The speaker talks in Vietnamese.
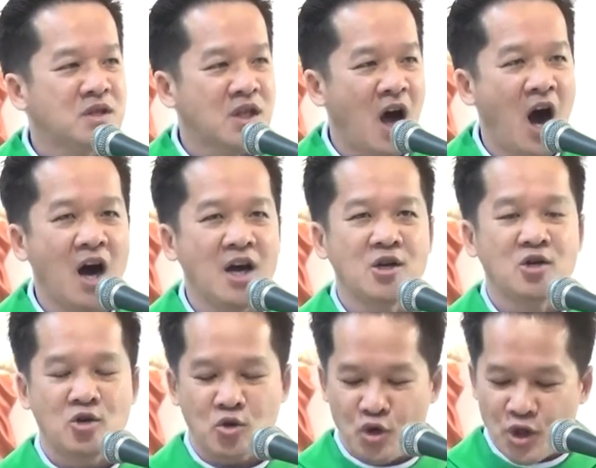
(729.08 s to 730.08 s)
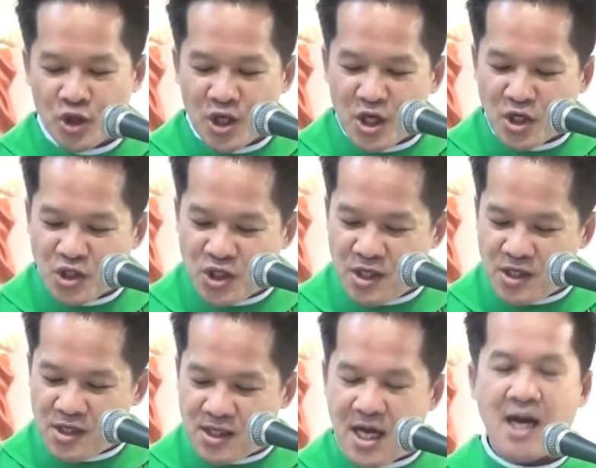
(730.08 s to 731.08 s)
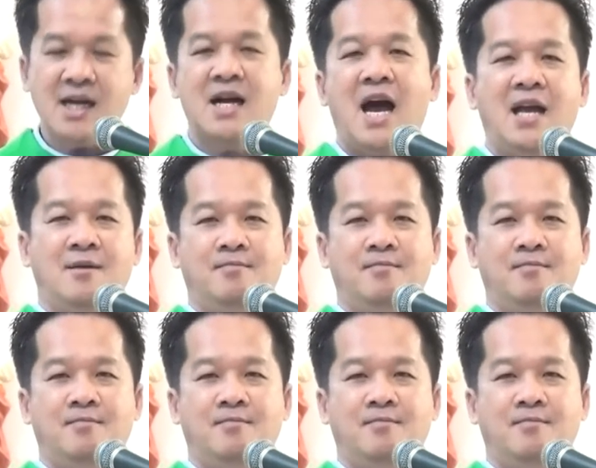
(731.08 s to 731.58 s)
thời của tiên tri Khác-gai.